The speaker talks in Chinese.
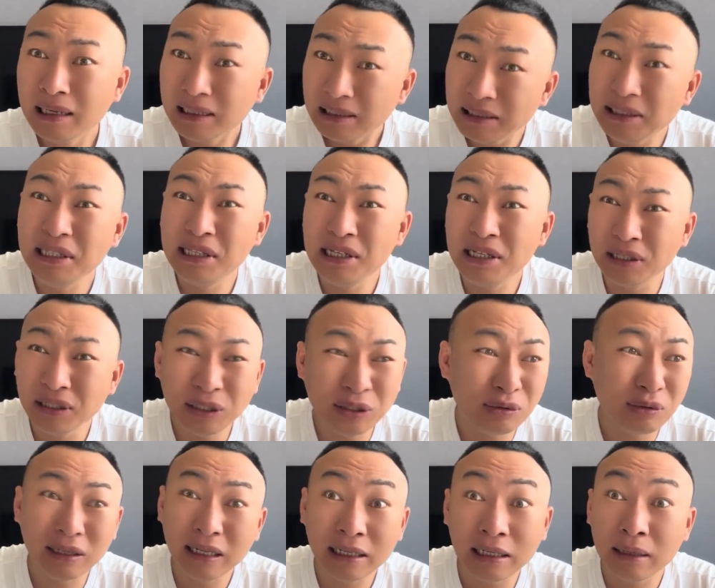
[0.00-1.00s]
你挺
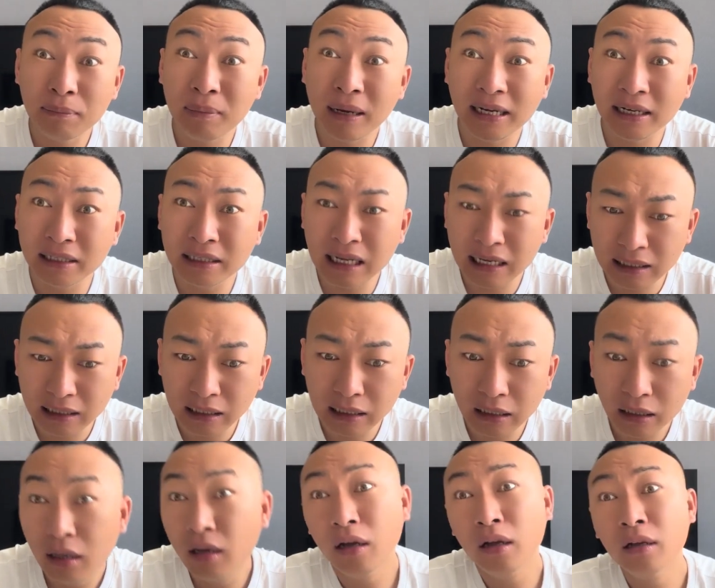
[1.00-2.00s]
损的，那百丈大
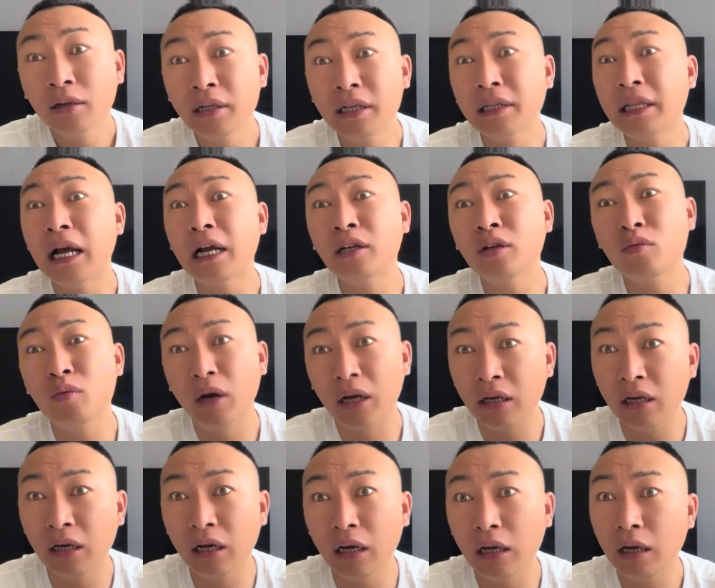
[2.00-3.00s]
哥，那他是我
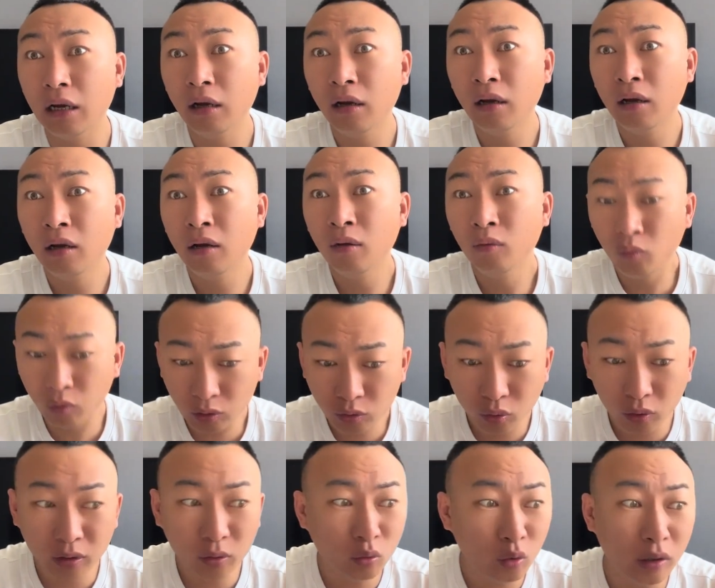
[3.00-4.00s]
哥，我
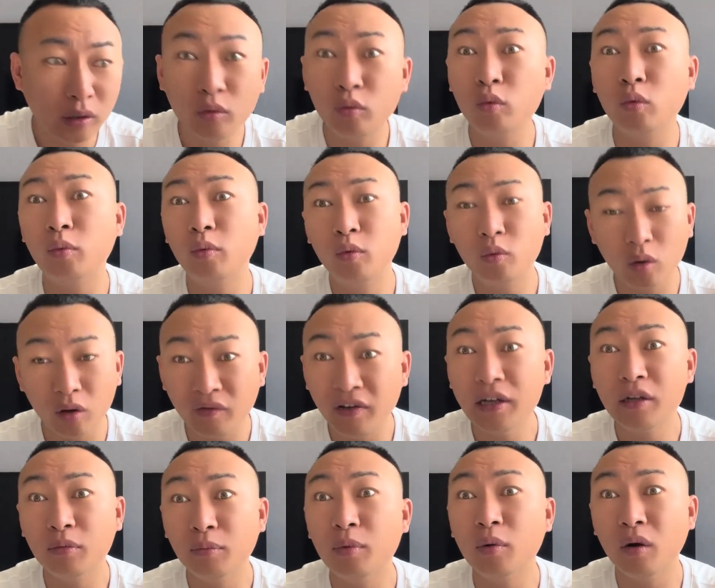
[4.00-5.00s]
做的过与过
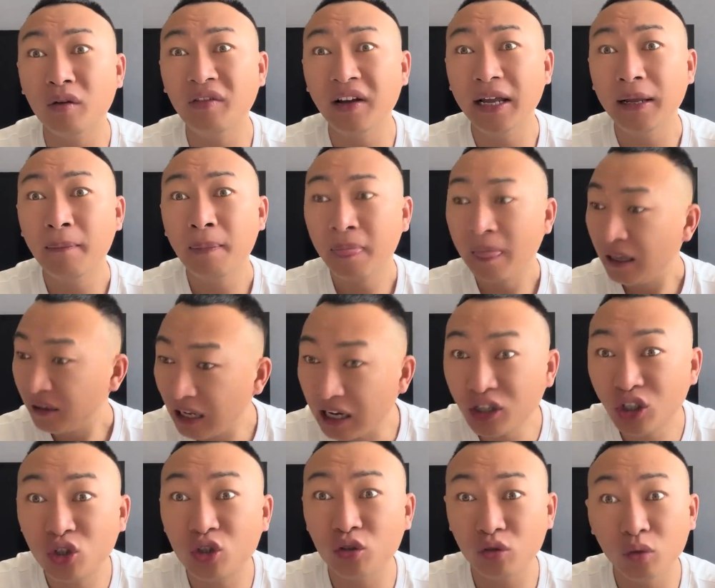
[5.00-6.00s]
分与不过分，他
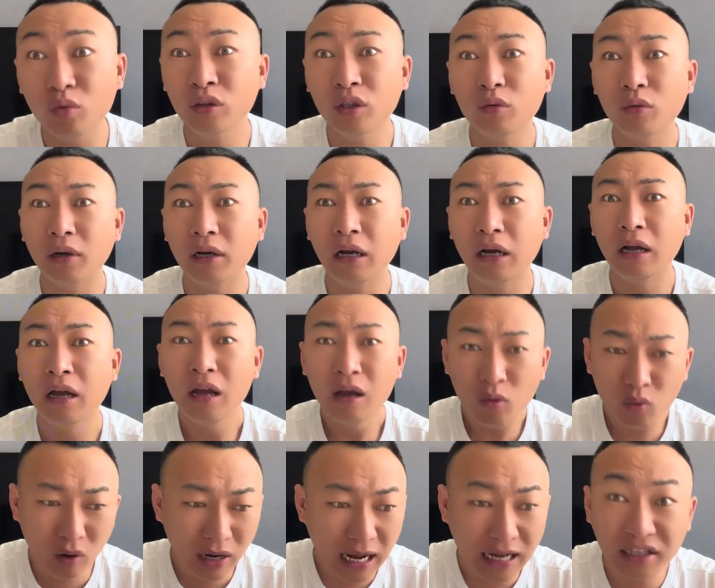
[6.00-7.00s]
始终是我哥，
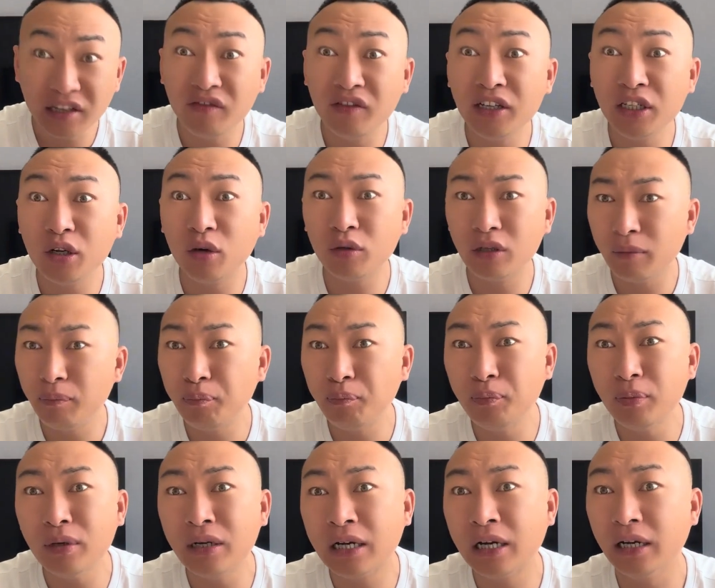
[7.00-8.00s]
我俩这份交情
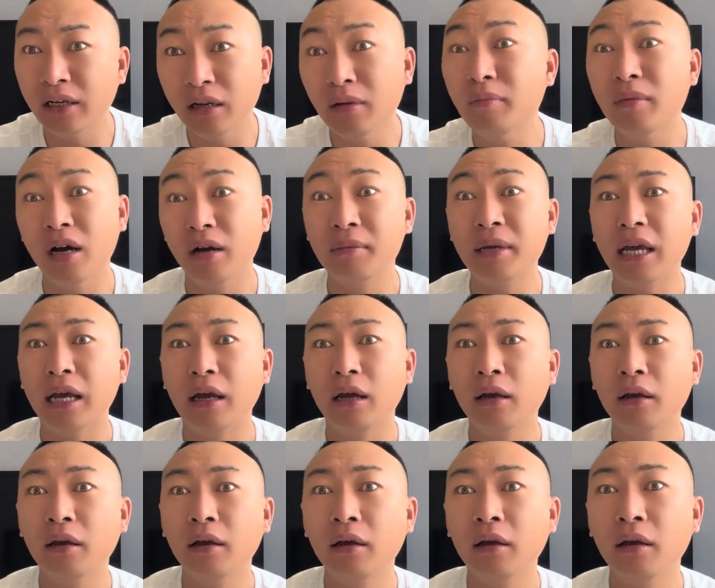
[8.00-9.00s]
不可能磨灭。
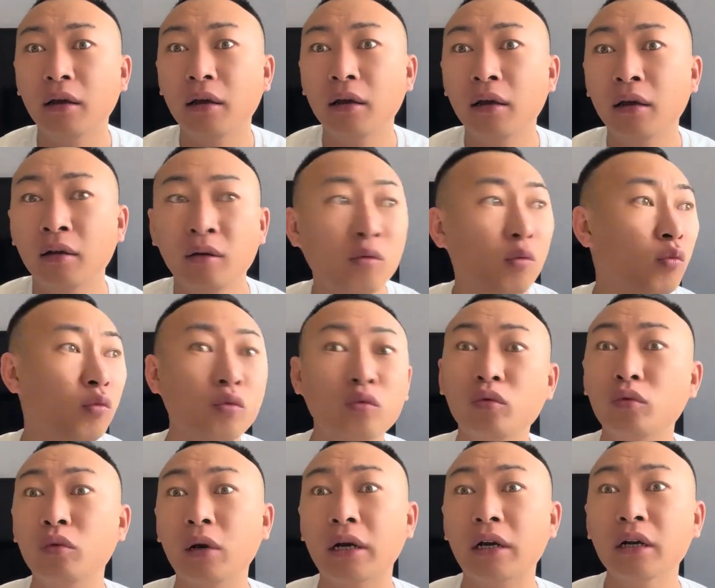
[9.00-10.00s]

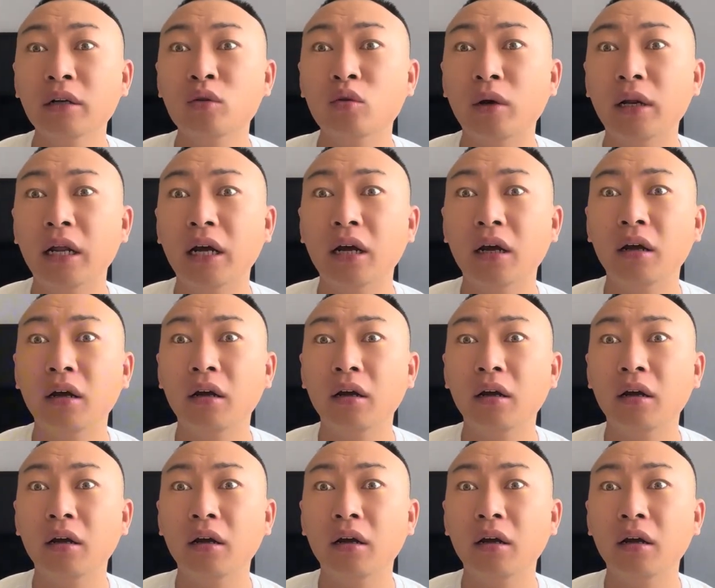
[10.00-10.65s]
我哥说的，